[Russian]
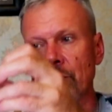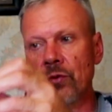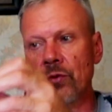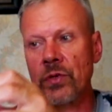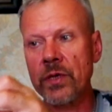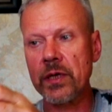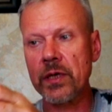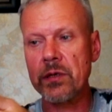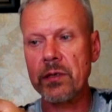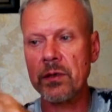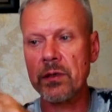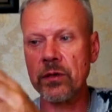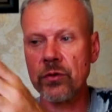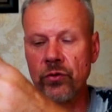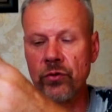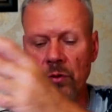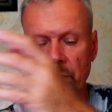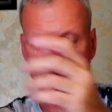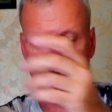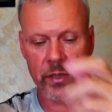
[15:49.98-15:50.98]
то здесь
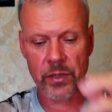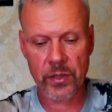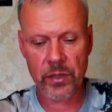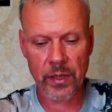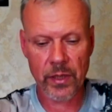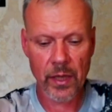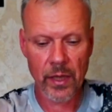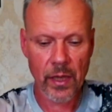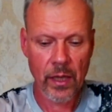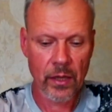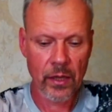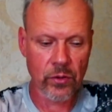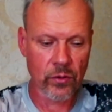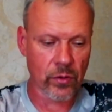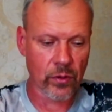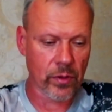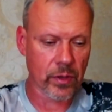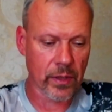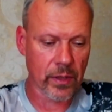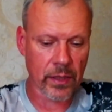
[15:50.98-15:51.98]
еще меньше.
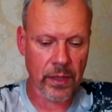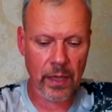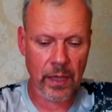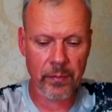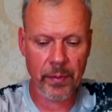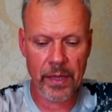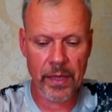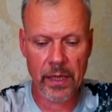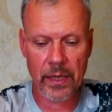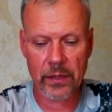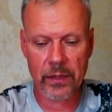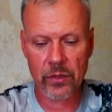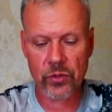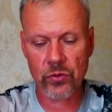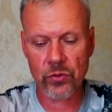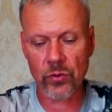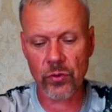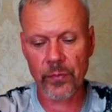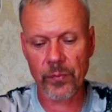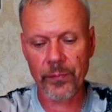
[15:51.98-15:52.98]
Но, э, как понятно,
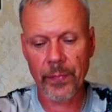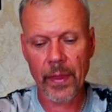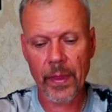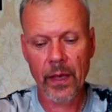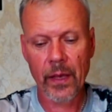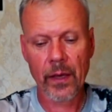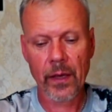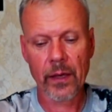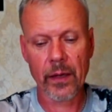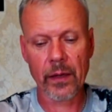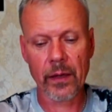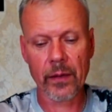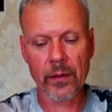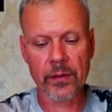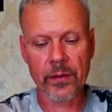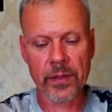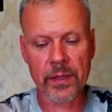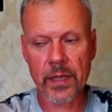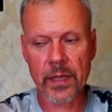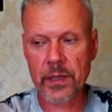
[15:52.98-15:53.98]
что
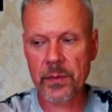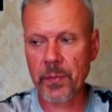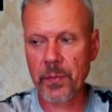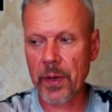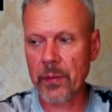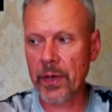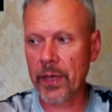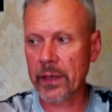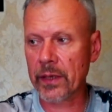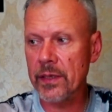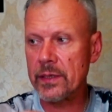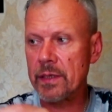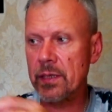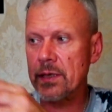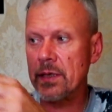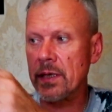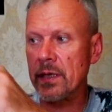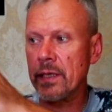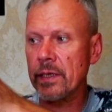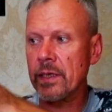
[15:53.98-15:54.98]
здесь приманка
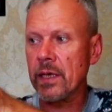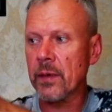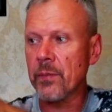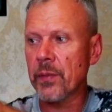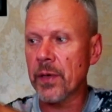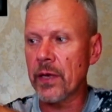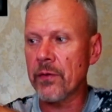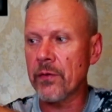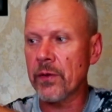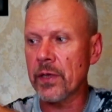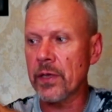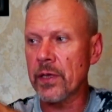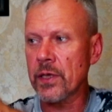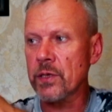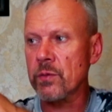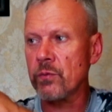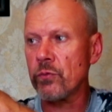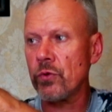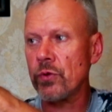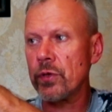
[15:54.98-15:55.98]
состоит, как правило,
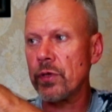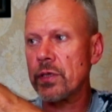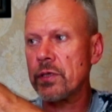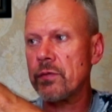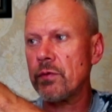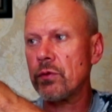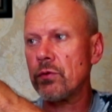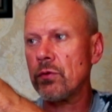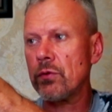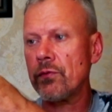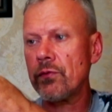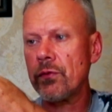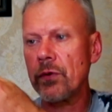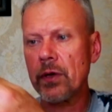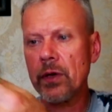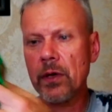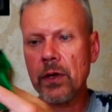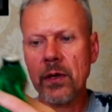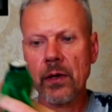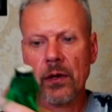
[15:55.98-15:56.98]
из многих цветов,
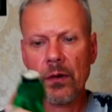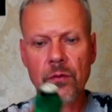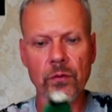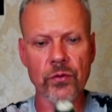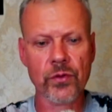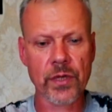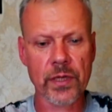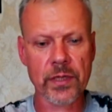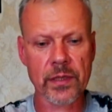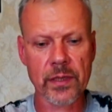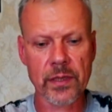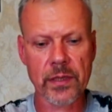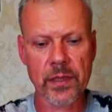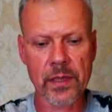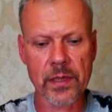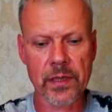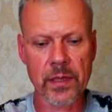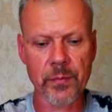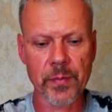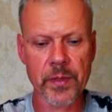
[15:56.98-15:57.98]
вот, в частности,
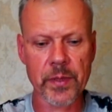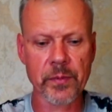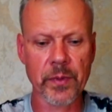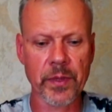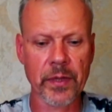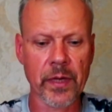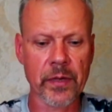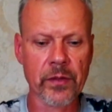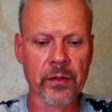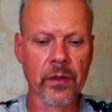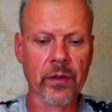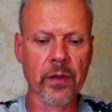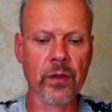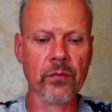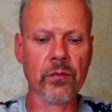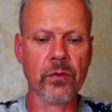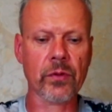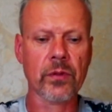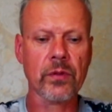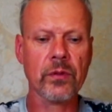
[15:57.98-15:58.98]
если посмотреть этот
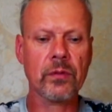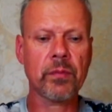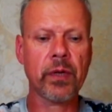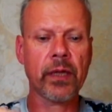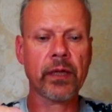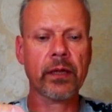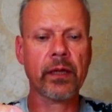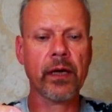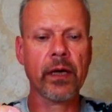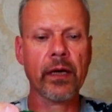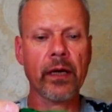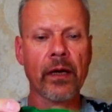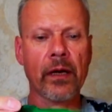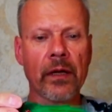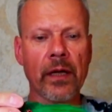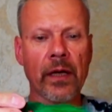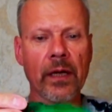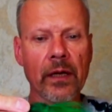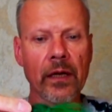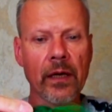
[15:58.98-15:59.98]
вот над Тайгер,
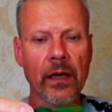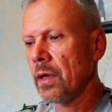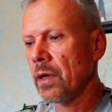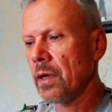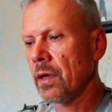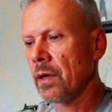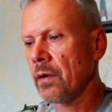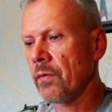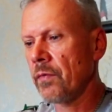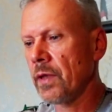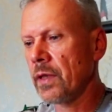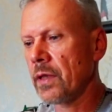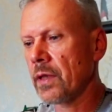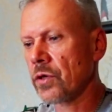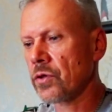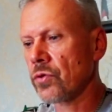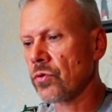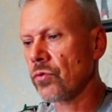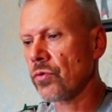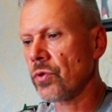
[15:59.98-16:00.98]
да, видно,
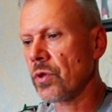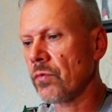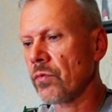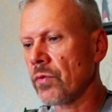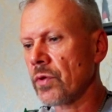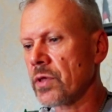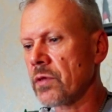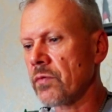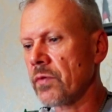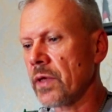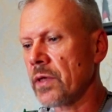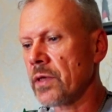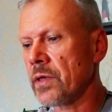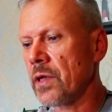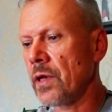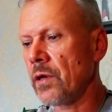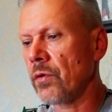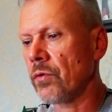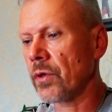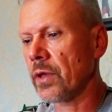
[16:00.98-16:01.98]
что у него цвет
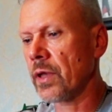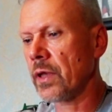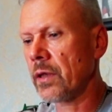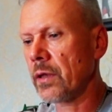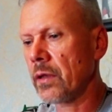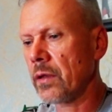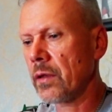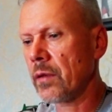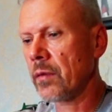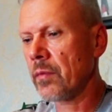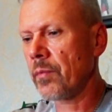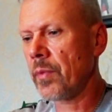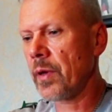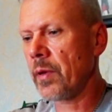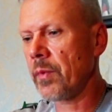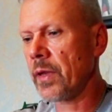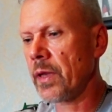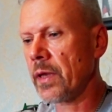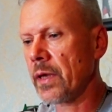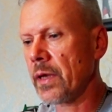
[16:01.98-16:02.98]
зеленый
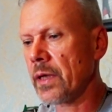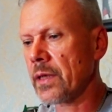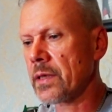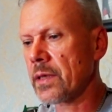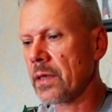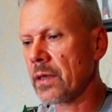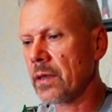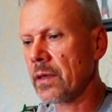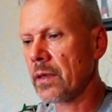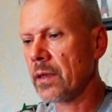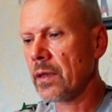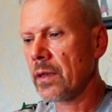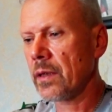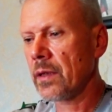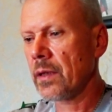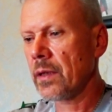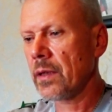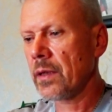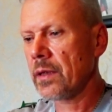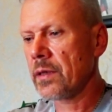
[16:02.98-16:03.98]
применяется,
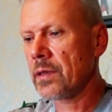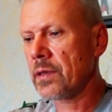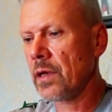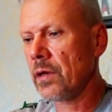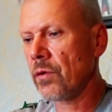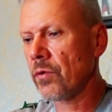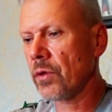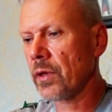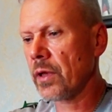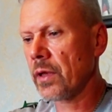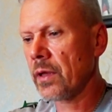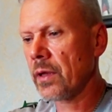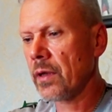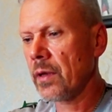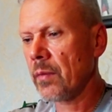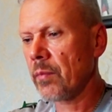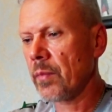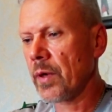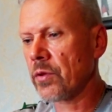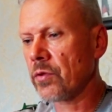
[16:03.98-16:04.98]
зеленый,
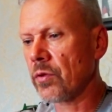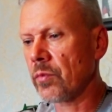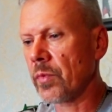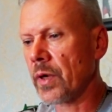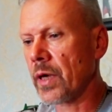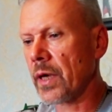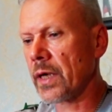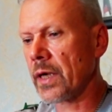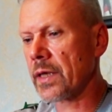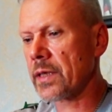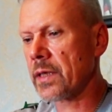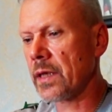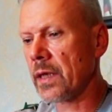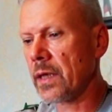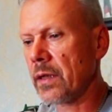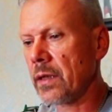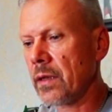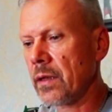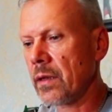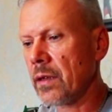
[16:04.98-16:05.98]
потом
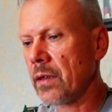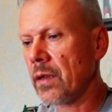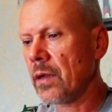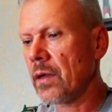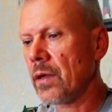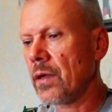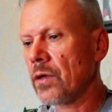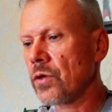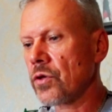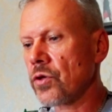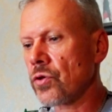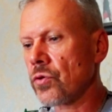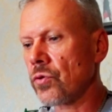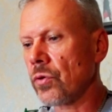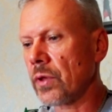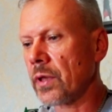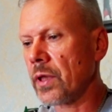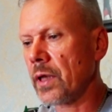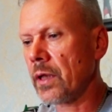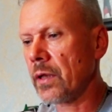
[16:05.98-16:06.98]
красный,
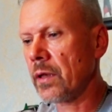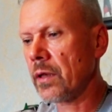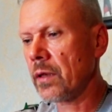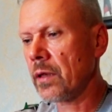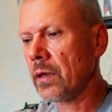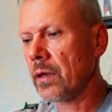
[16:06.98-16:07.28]
желтый,